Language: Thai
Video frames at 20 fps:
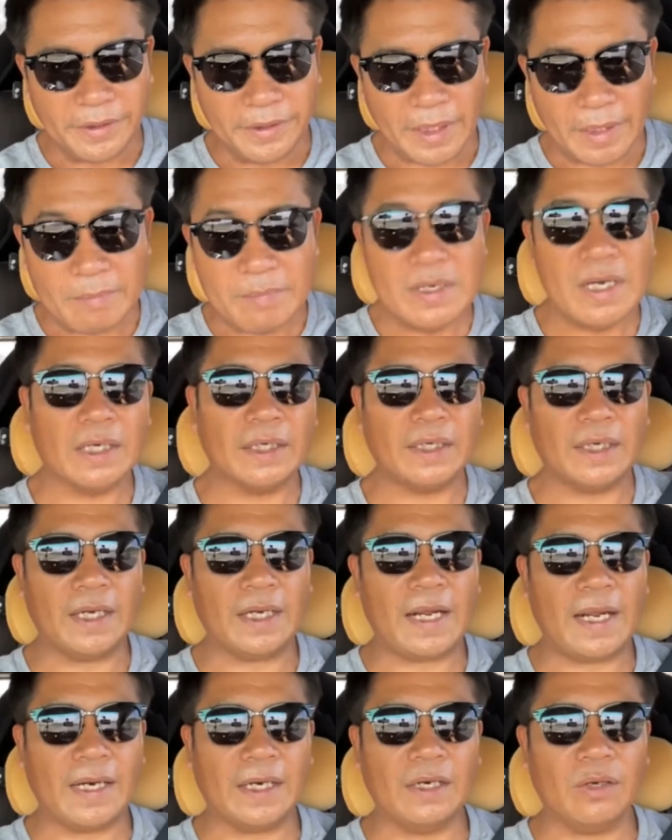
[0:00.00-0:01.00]
ในเมืองแต่ละ
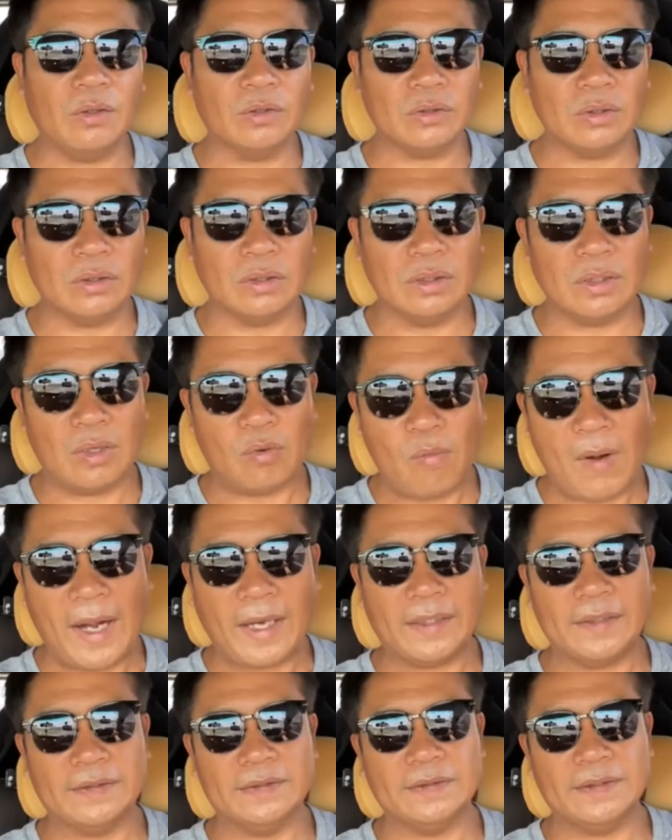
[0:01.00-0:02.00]
ครั้งเราก็ต้องระวั
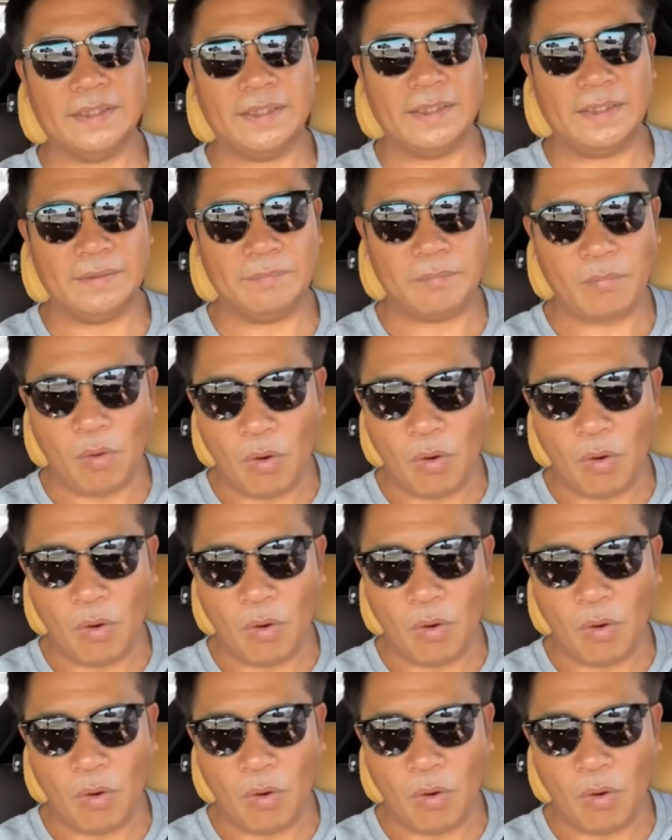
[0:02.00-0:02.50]
งนะฮะ